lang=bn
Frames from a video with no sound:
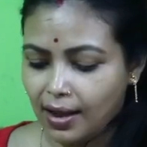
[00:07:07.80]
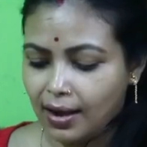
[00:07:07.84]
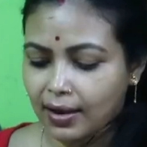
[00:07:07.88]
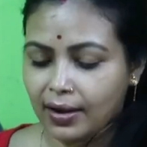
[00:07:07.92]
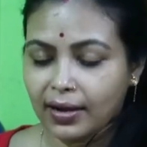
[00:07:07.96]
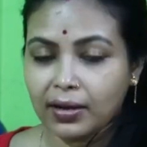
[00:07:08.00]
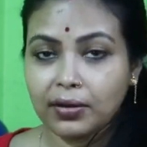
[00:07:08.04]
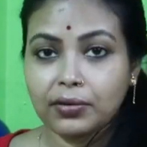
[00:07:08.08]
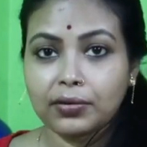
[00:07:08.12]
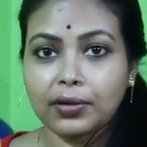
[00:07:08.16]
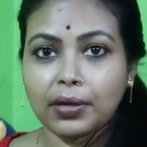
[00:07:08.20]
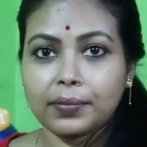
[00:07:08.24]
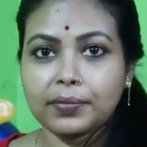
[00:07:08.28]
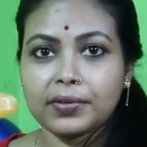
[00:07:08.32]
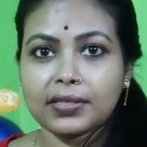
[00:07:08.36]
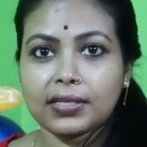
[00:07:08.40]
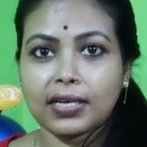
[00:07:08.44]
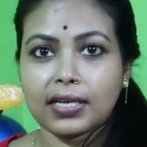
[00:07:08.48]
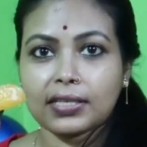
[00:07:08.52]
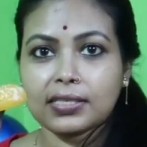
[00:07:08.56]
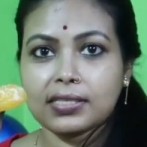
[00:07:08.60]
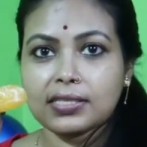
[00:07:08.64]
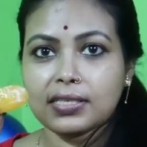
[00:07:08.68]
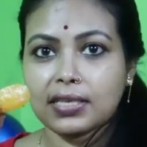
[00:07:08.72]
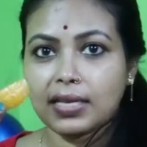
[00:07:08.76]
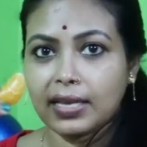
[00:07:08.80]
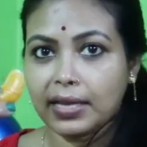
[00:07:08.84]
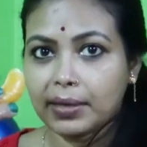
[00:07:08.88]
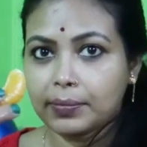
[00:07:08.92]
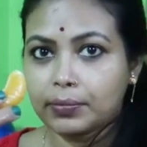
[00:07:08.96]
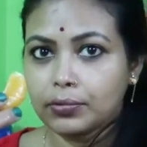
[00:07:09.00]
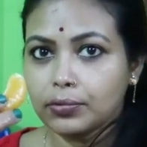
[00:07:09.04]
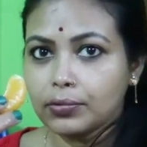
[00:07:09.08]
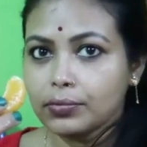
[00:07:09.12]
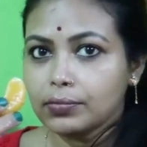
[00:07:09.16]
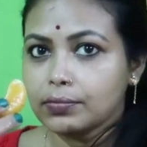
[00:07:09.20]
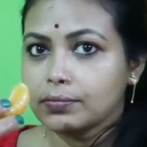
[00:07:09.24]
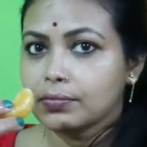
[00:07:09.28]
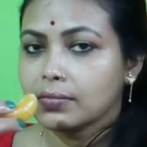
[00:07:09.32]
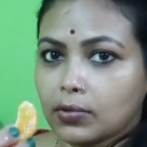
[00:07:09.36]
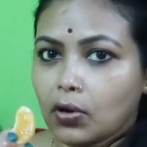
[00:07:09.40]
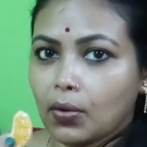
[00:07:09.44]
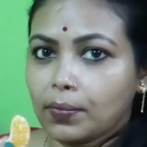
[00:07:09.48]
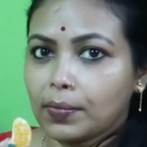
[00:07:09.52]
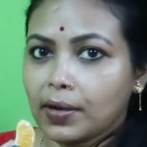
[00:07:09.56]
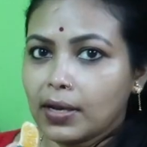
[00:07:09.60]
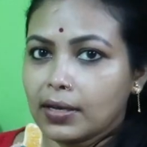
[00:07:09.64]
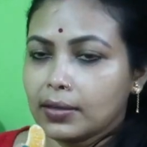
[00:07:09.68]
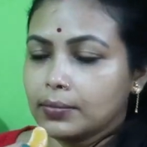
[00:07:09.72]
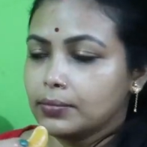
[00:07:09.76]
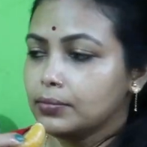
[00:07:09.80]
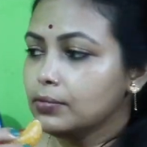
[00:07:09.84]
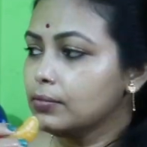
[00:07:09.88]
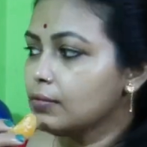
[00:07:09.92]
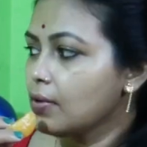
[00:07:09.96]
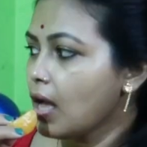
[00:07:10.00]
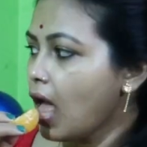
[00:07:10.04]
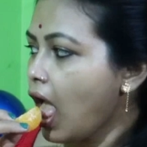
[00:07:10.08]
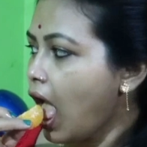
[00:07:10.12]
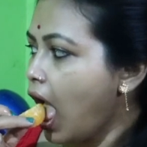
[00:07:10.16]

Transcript: আর এখন আমি খাচ্ছি লেবু কমলা লেবু